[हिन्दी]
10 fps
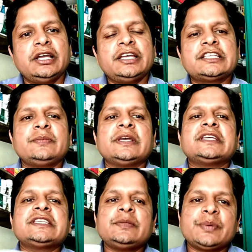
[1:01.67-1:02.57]
इसमें
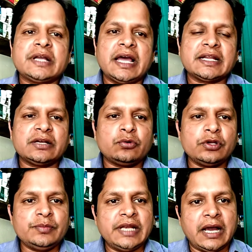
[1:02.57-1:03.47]
किसी प्रकार का कोई
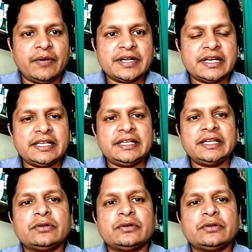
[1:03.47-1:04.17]
मिलावट नहीं